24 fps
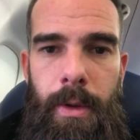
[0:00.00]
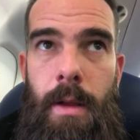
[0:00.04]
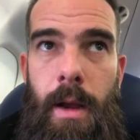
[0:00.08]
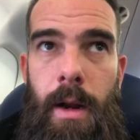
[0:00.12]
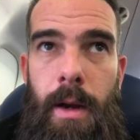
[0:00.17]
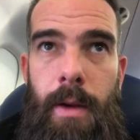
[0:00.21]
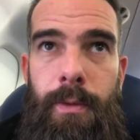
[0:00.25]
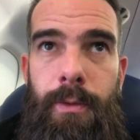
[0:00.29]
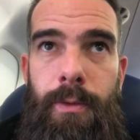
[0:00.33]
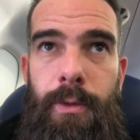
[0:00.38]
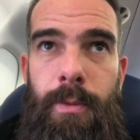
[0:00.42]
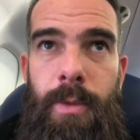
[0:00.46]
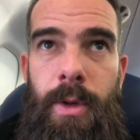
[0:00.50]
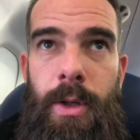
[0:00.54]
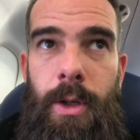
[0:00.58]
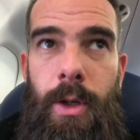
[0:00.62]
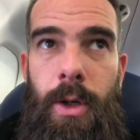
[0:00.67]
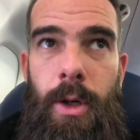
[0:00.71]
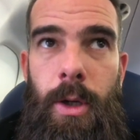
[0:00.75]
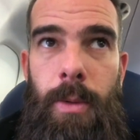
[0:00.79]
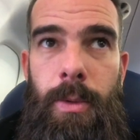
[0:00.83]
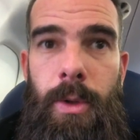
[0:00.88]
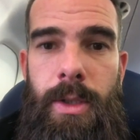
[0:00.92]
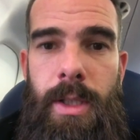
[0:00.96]
aller fumer une
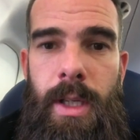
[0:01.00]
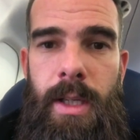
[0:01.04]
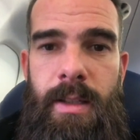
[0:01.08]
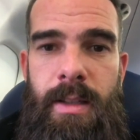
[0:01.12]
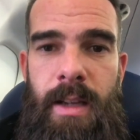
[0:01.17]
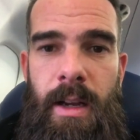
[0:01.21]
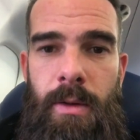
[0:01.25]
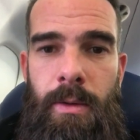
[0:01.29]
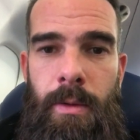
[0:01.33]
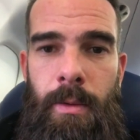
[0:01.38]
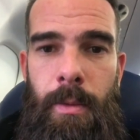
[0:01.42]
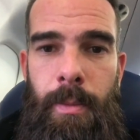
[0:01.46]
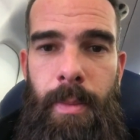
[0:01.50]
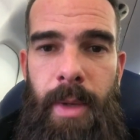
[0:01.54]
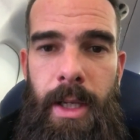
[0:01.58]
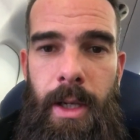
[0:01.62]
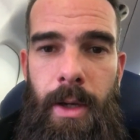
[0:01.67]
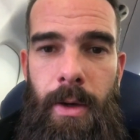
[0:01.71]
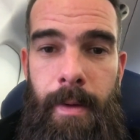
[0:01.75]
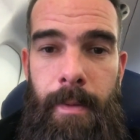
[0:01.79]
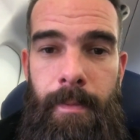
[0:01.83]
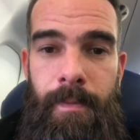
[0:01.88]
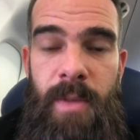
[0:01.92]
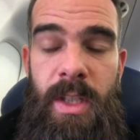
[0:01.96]
clope dans un salon
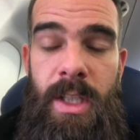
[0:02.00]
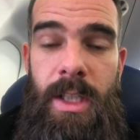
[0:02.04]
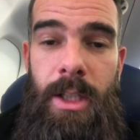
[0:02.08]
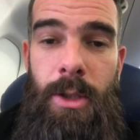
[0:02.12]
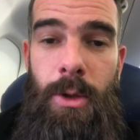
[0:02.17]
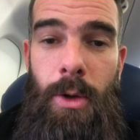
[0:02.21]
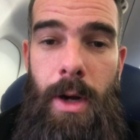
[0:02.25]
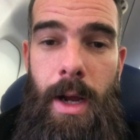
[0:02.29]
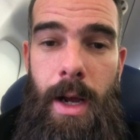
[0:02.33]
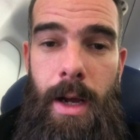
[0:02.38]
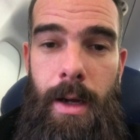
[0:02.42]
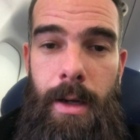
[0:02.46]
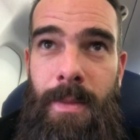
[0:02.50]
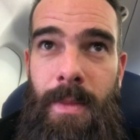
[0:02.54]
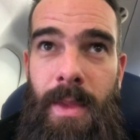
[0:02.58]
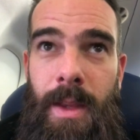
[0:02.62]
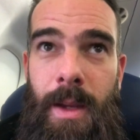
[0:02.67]
payant 6 dollars.